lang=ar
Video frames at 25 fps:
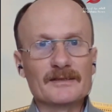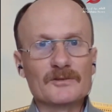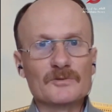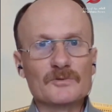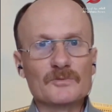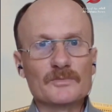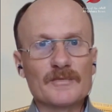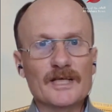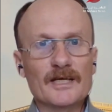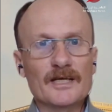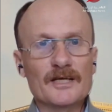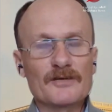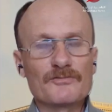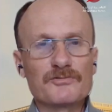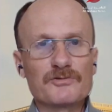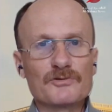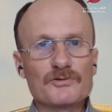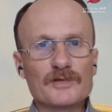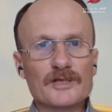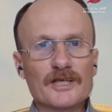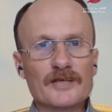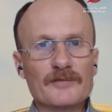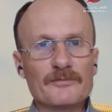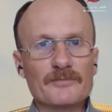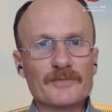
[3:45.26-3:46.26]
آه، هم
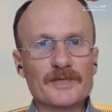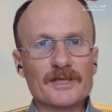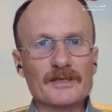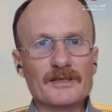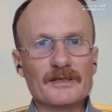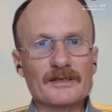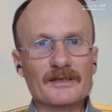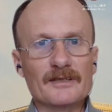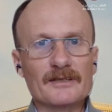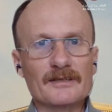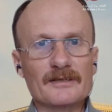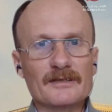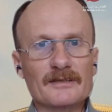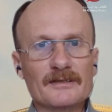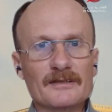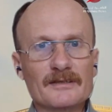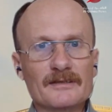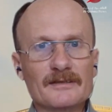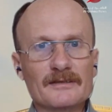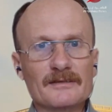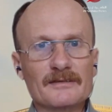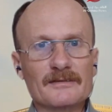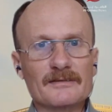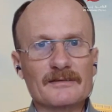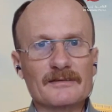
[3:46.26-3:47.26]
يخافون من
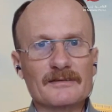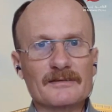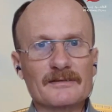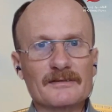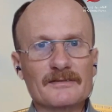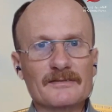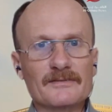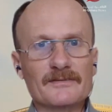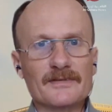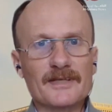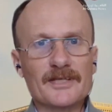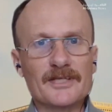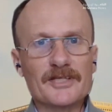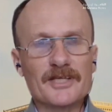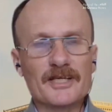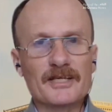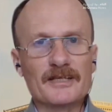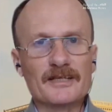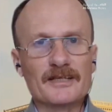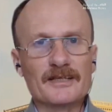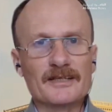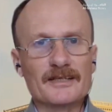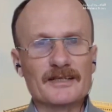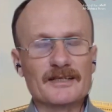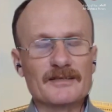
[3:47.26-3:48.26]
آه،
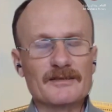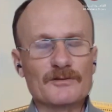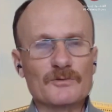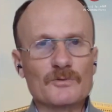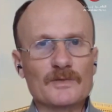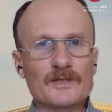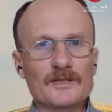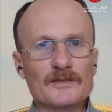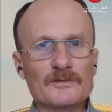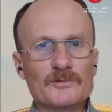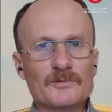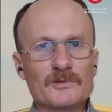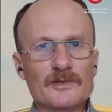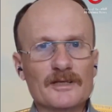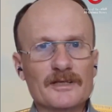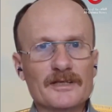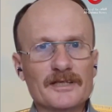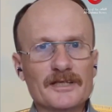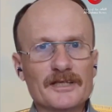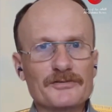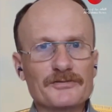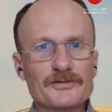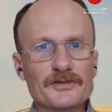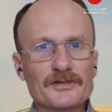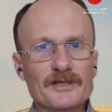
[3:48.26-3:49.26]
نجاح القوات
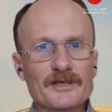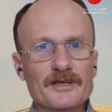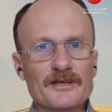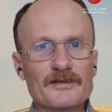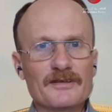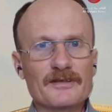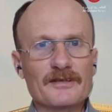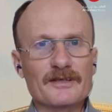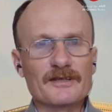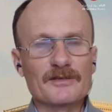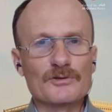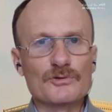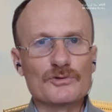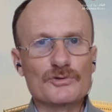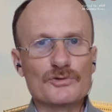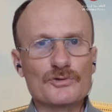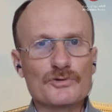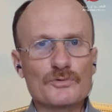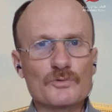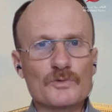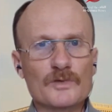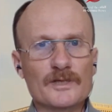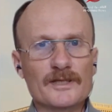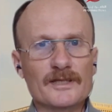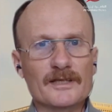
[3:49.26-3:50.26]
الأوكرانية في هذا
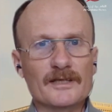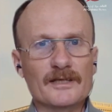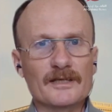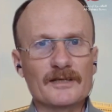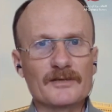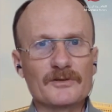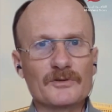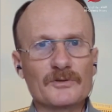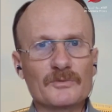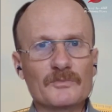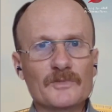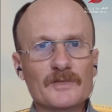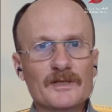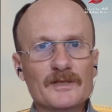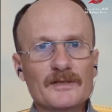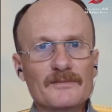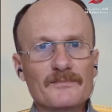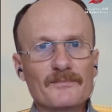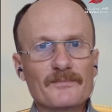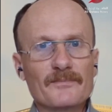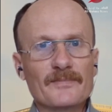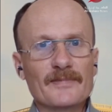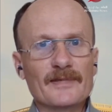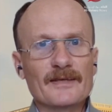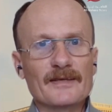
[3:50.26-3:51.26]
الهجوم والتقدم
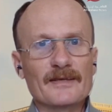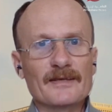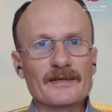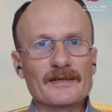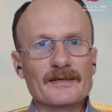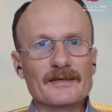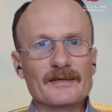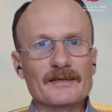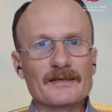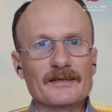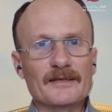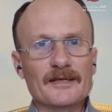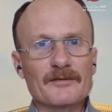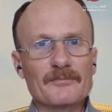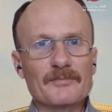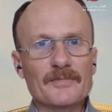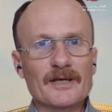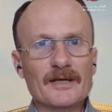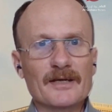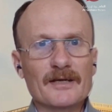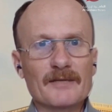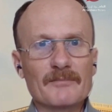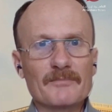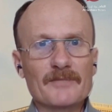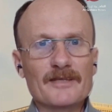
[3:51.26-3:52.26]

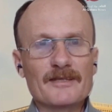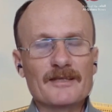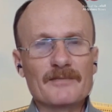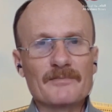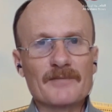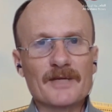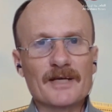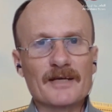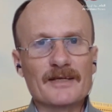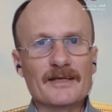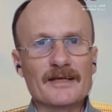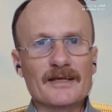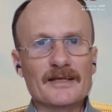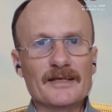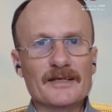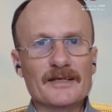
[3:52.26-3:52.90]
كما مثل ما